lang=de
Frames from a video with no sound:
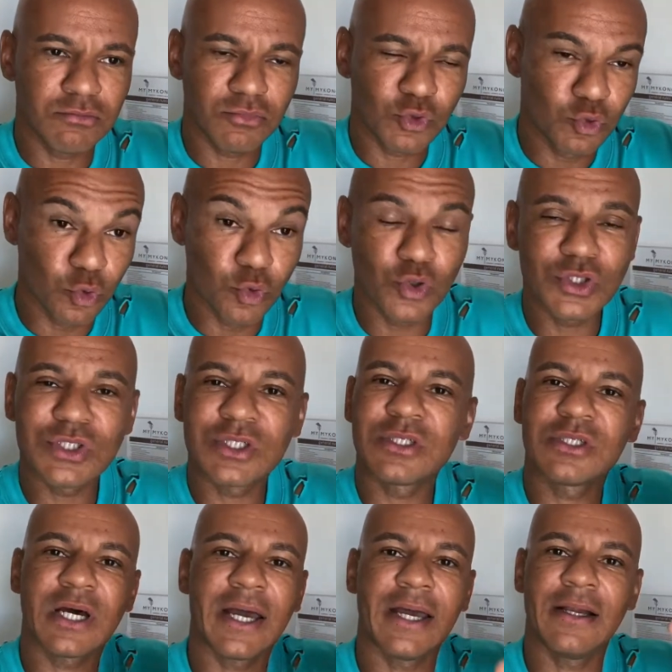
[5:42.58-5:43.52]
größte
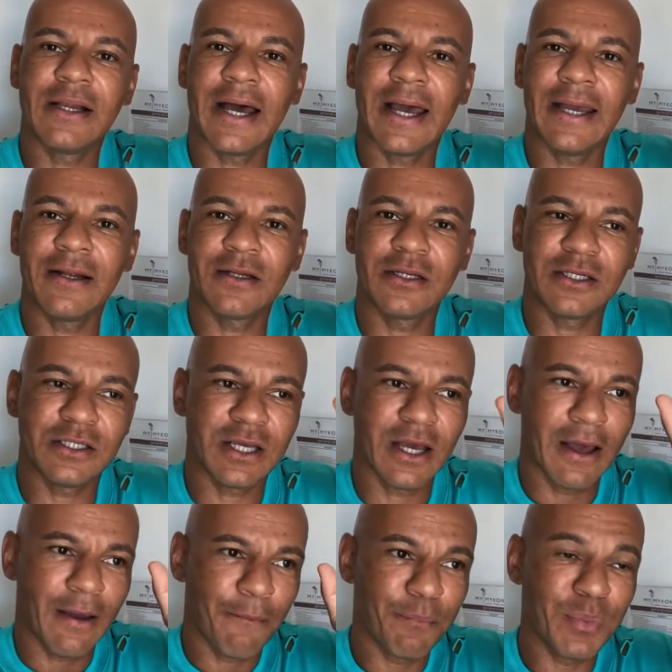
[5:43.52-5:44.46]
Teil eigentlich
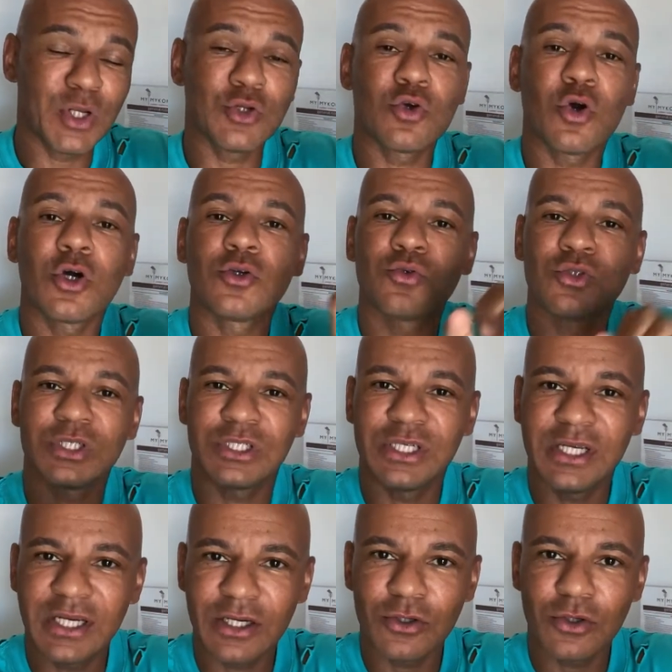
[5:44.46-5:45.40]
Bitcoin und
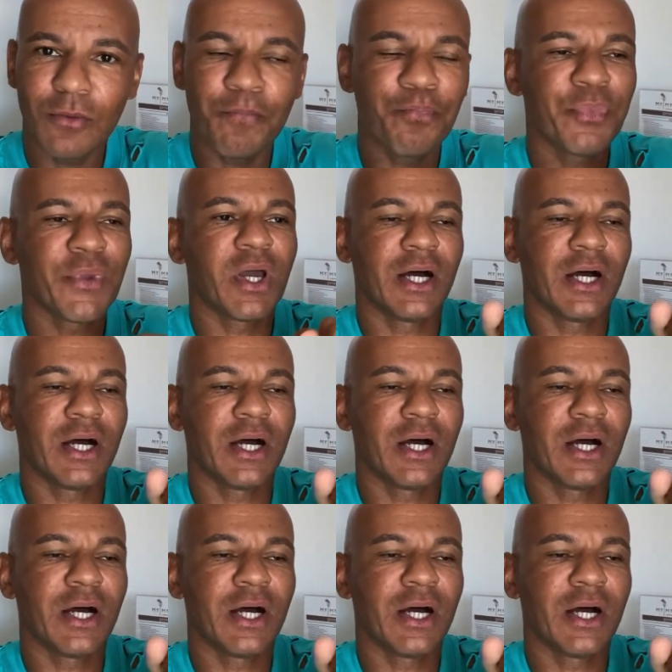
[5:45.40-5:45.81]
Ethereum.